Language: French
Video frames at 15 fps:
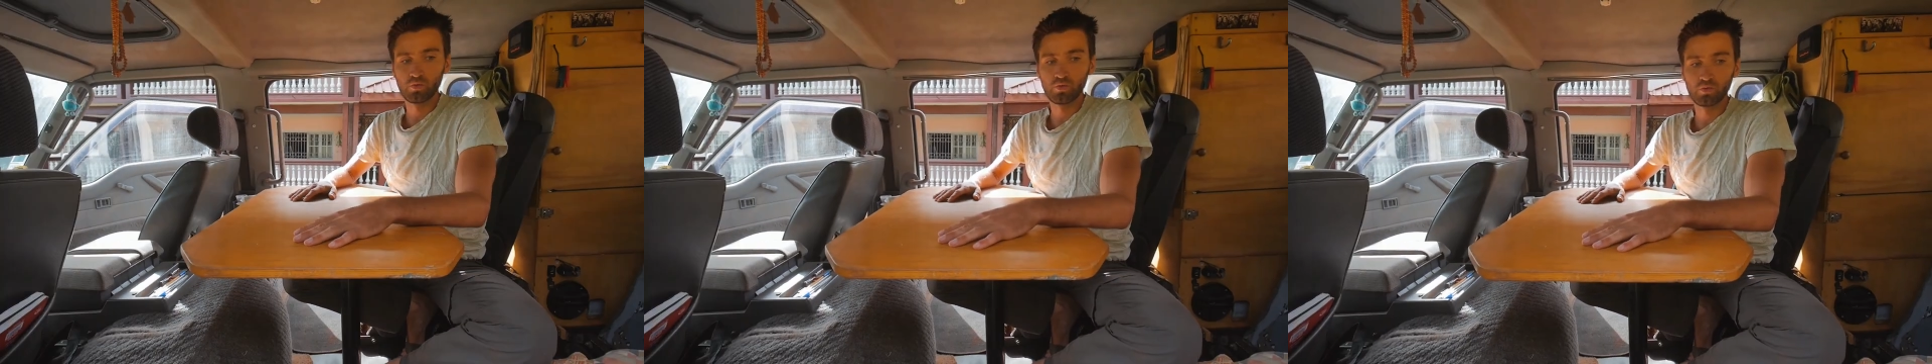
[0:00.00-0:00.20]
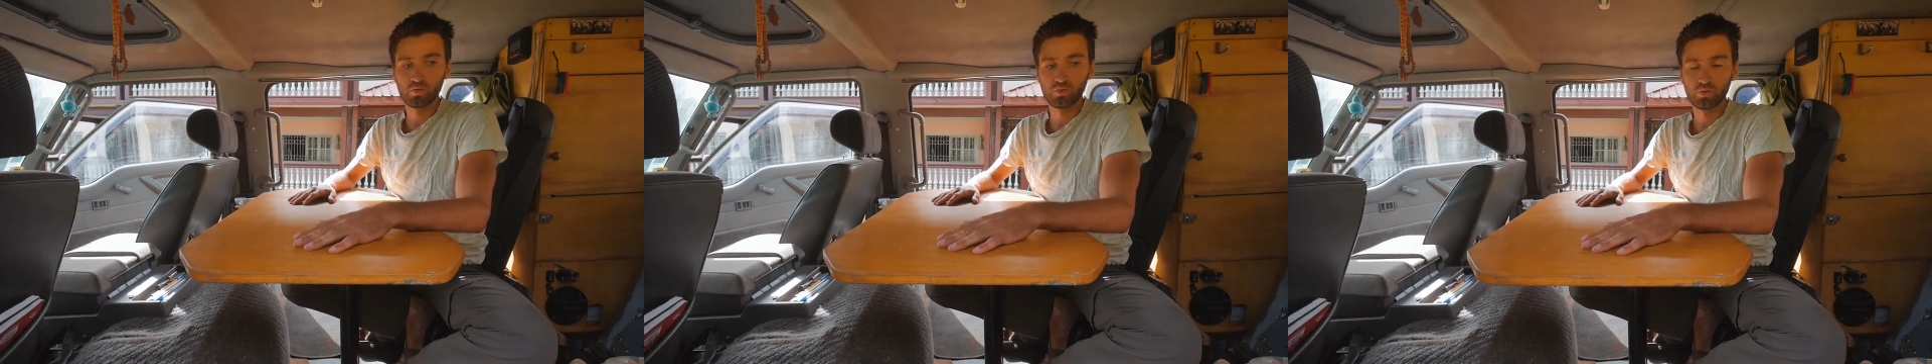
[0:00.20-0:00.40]

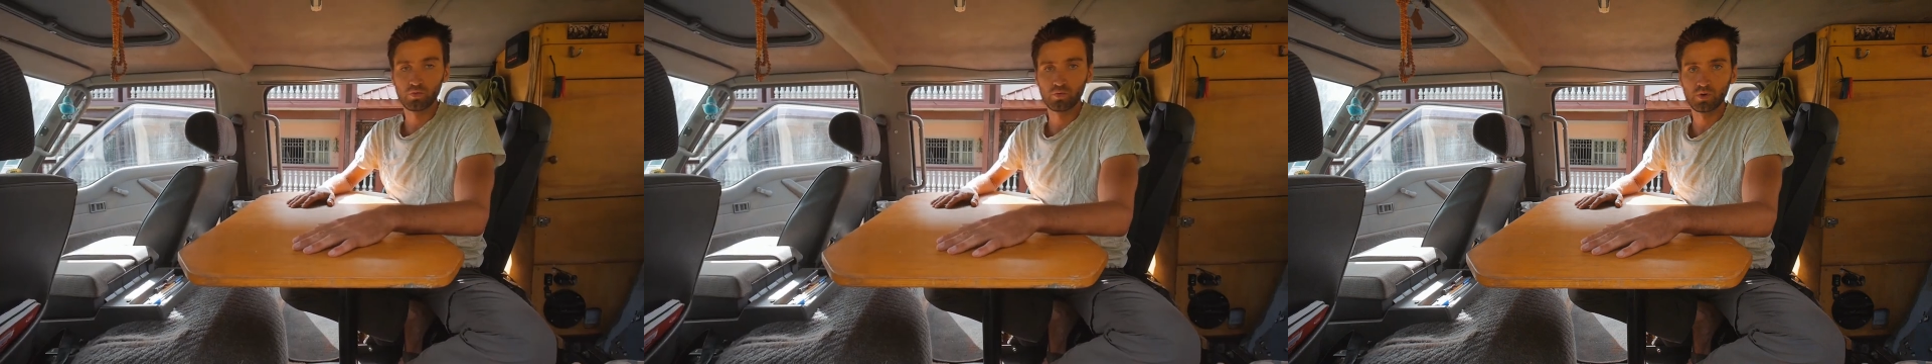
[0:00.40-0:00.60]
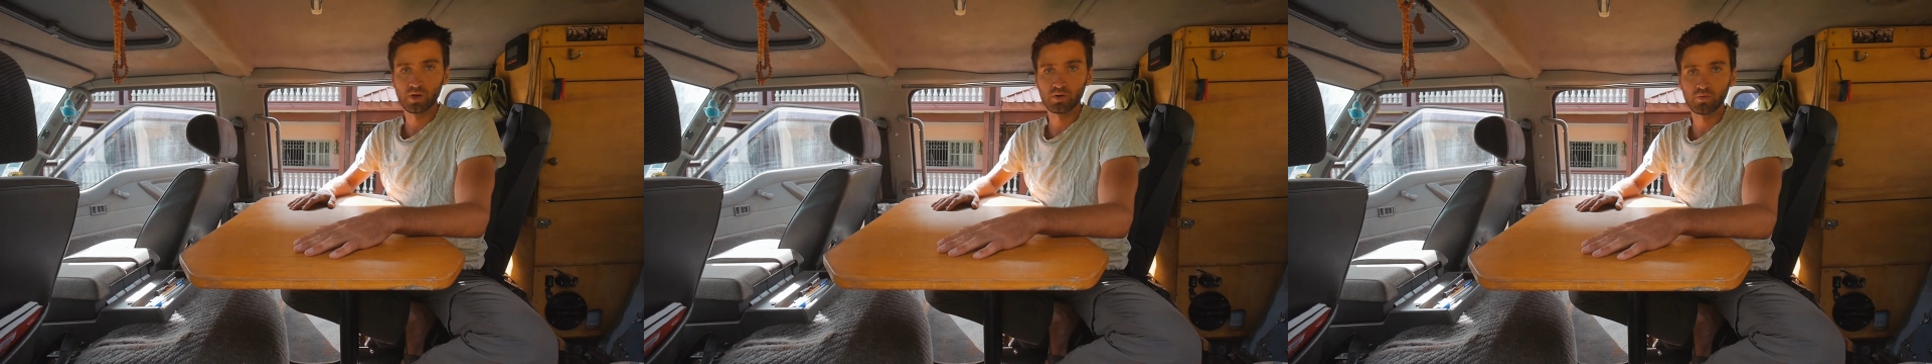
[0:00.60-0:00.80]

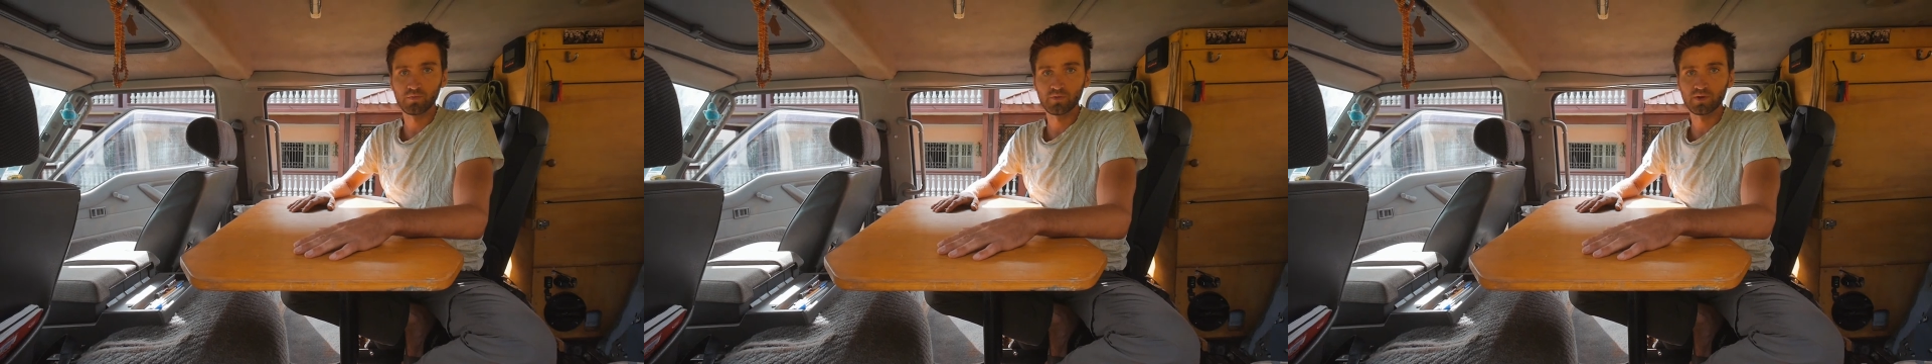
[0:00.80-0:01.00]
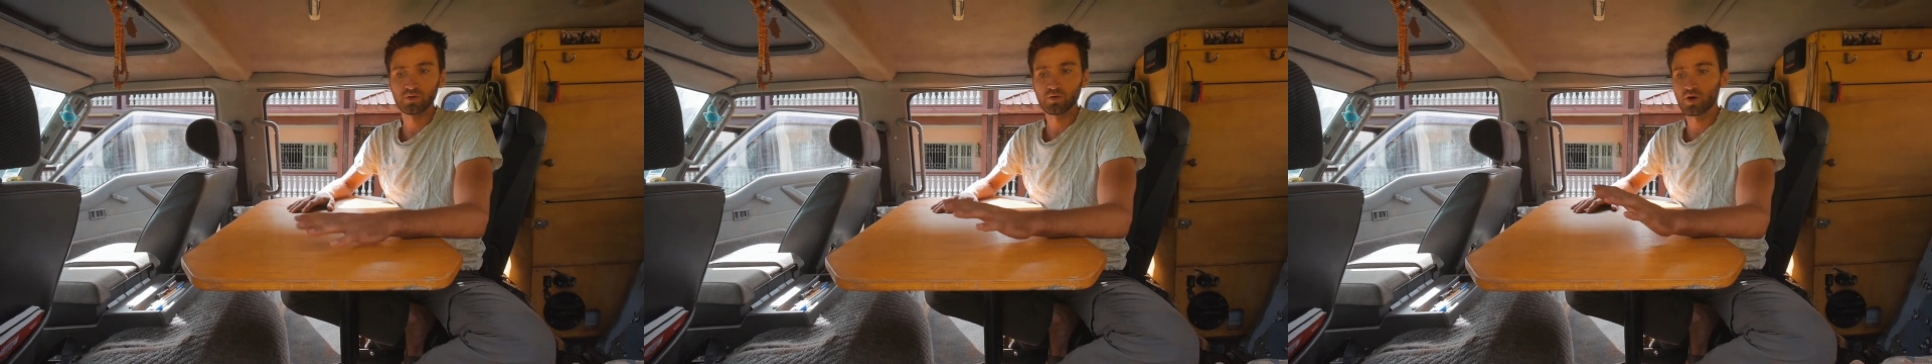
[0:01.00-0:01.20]

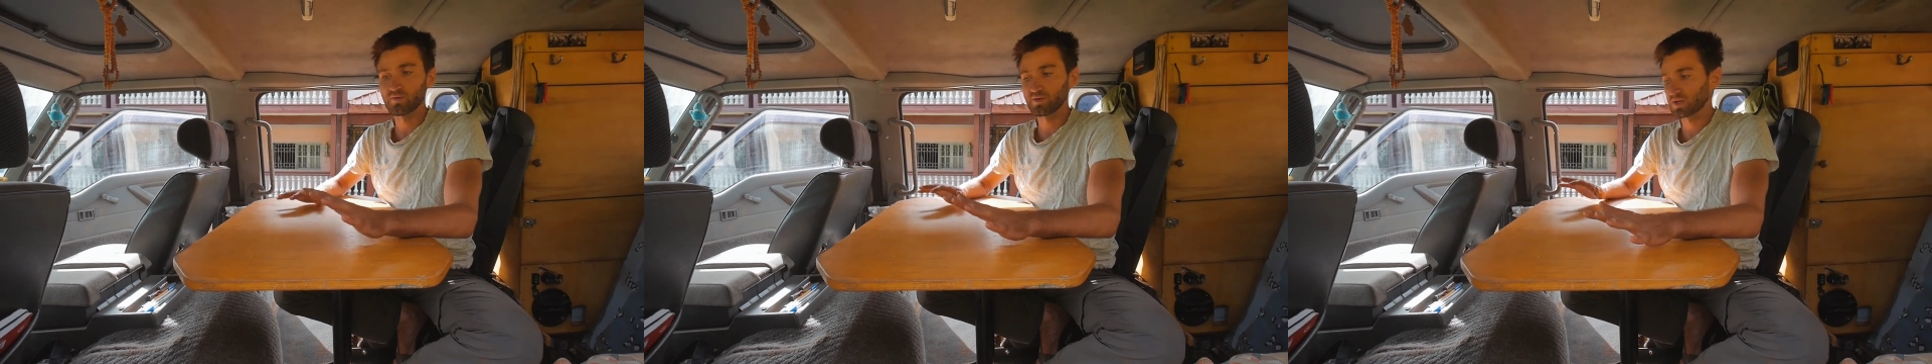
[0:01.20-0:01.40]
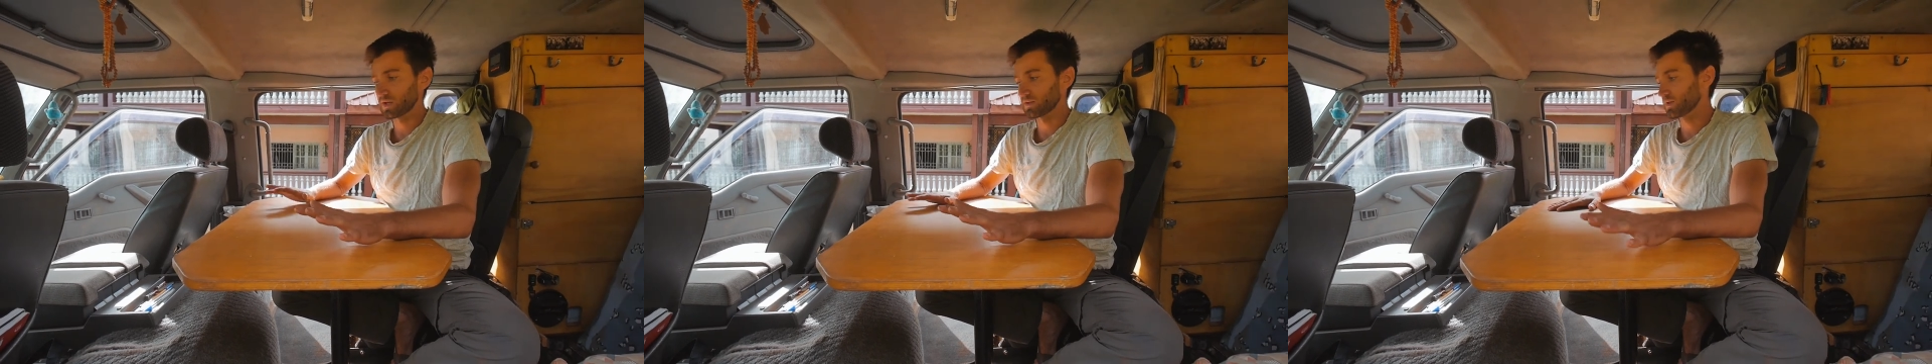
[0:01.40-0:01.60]
L'inconvénient
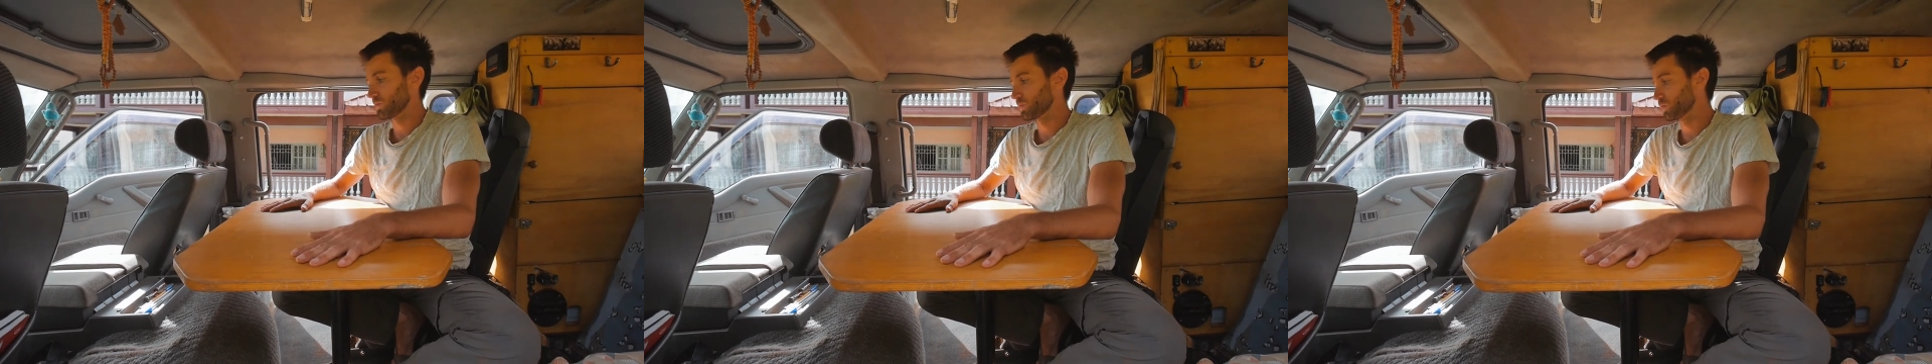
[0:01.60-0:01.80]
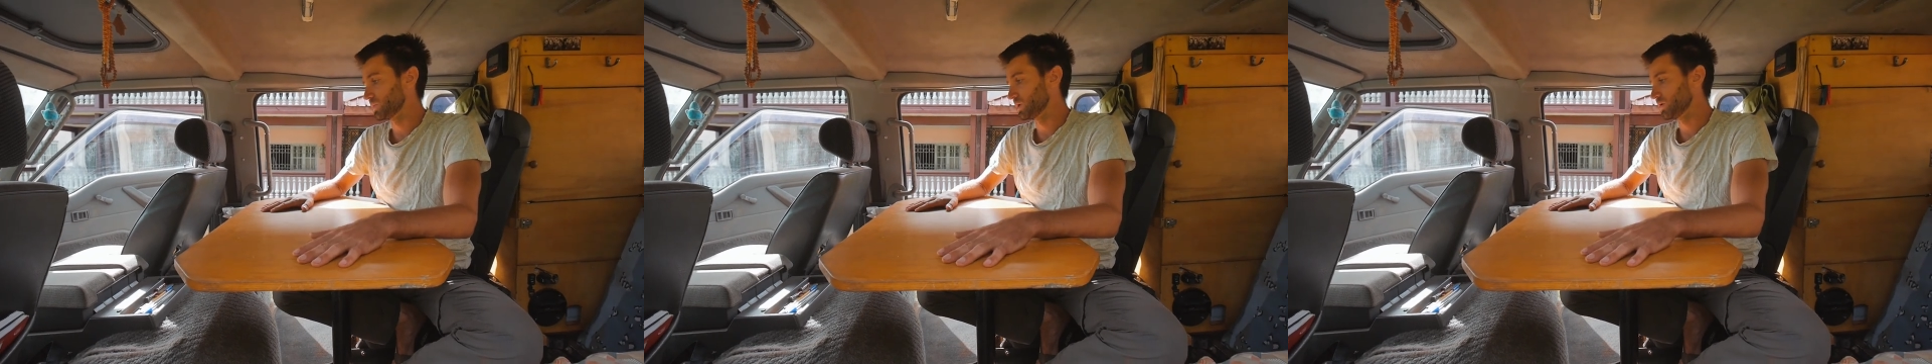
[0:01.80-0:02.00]
avec la
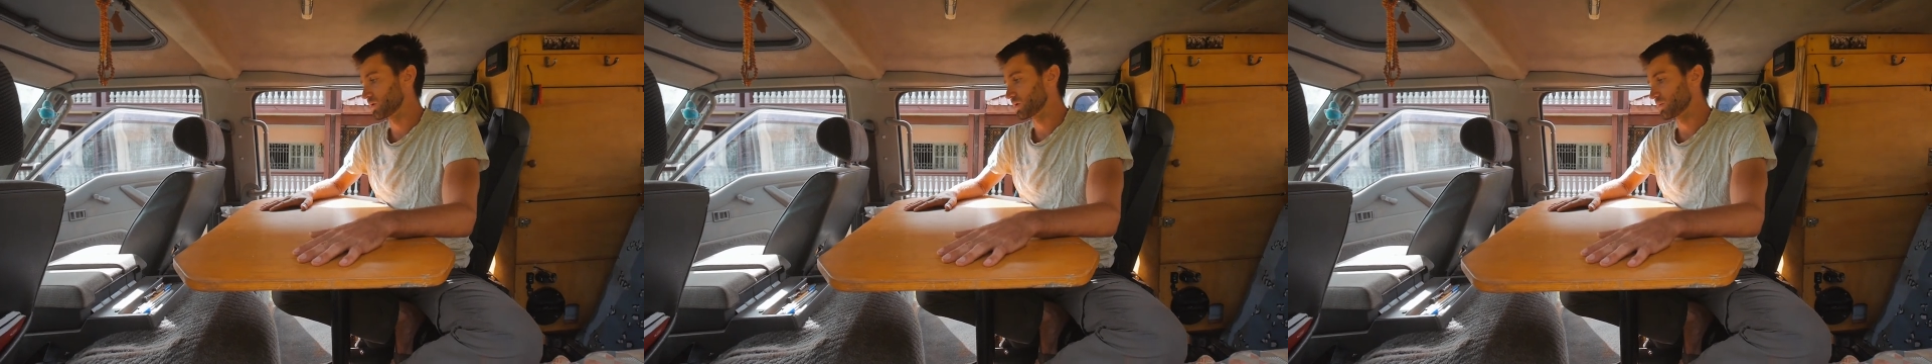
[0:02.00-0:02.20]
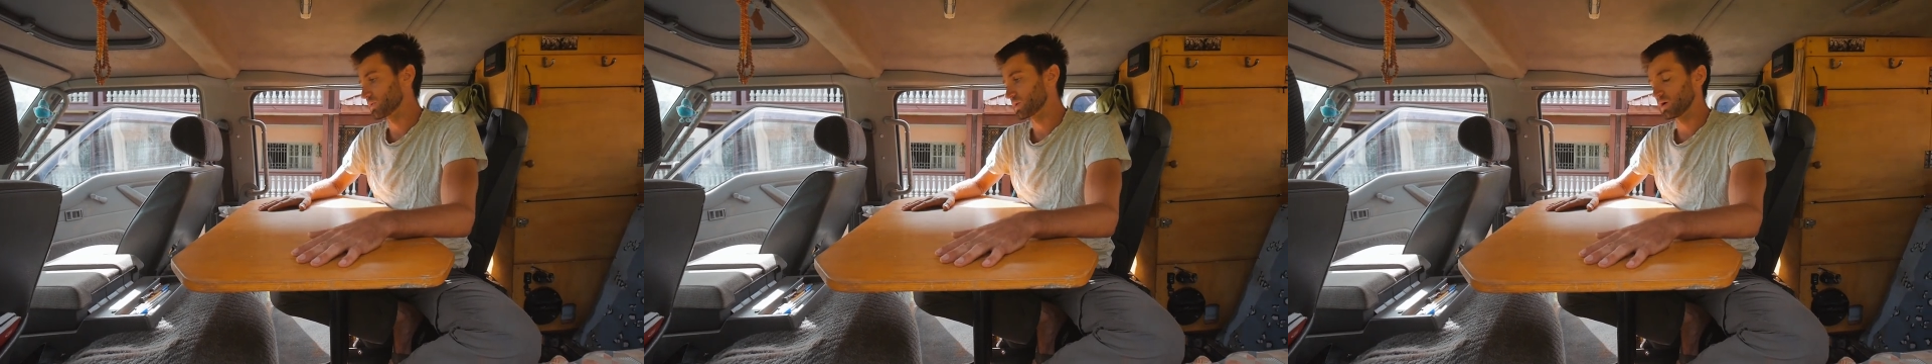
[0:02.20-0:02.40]
table au milieu
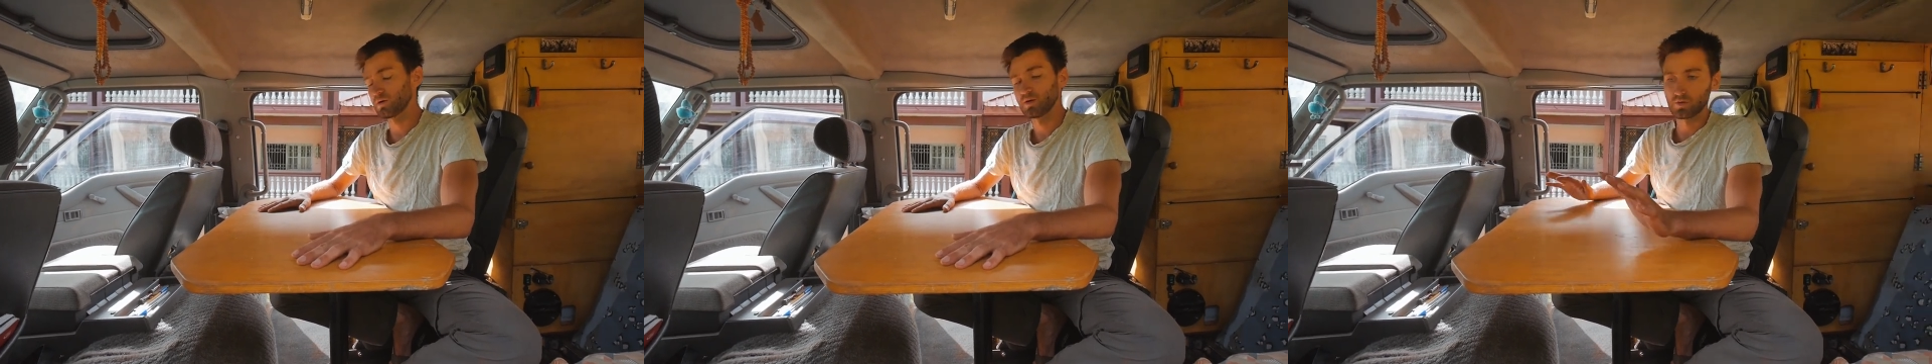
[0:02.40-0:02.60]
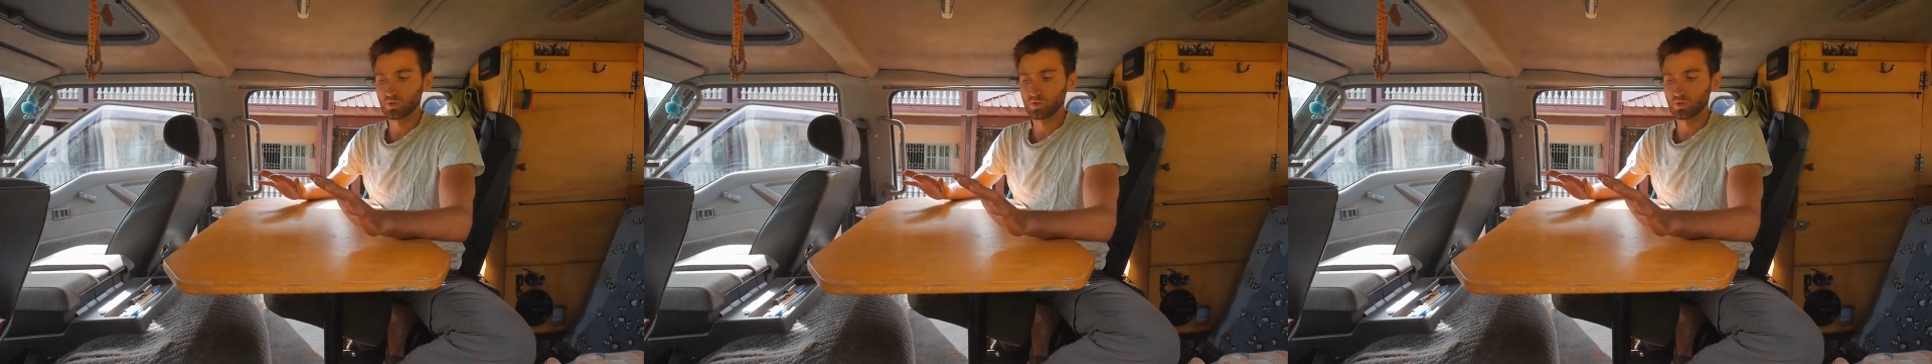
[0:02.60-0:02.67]
comme ça,